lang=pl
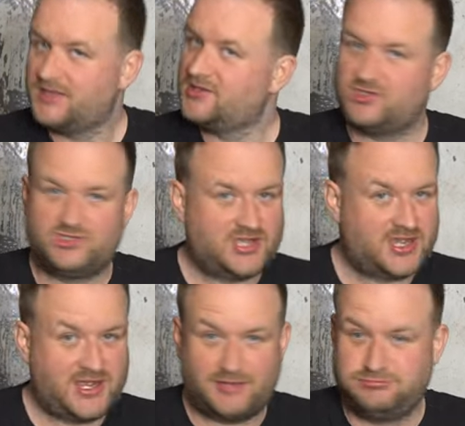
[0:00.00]

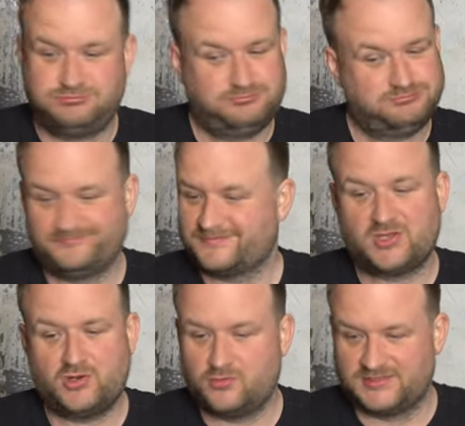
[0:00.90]
gdzie
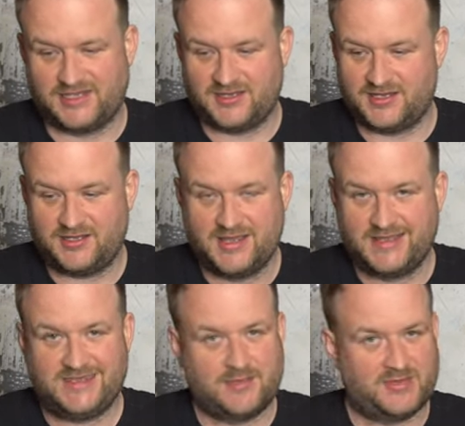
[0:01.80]
to chłodzenie
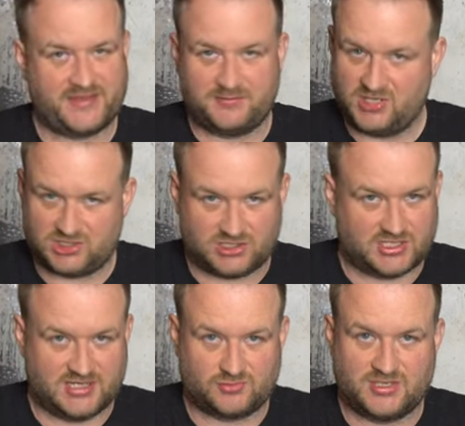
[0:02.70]
nie ma najmniejszych
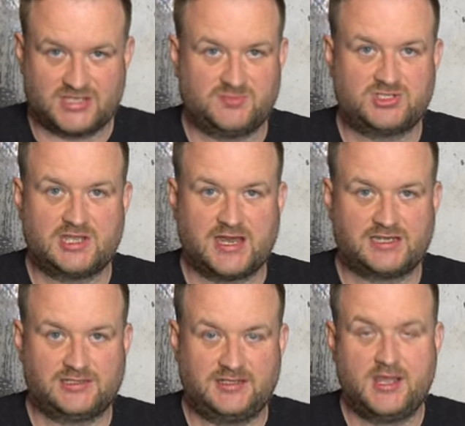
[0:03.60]
szans ujarzmić tej
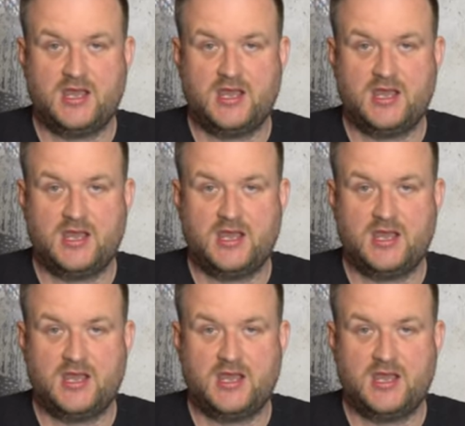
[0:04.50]
karty